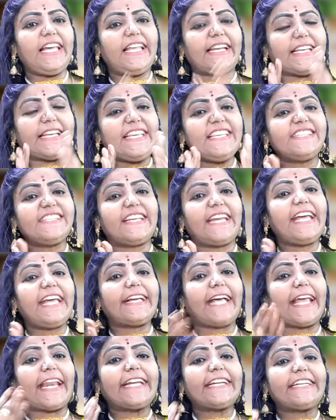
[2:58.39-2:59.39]
ரீசனை
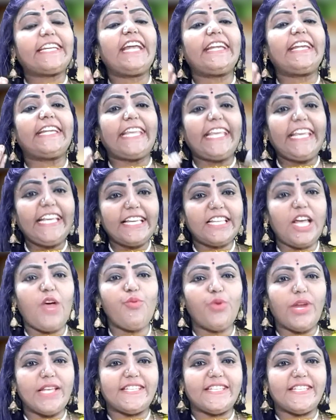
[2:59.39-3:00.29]
கரெக்டா நீங்க தான் உங்களை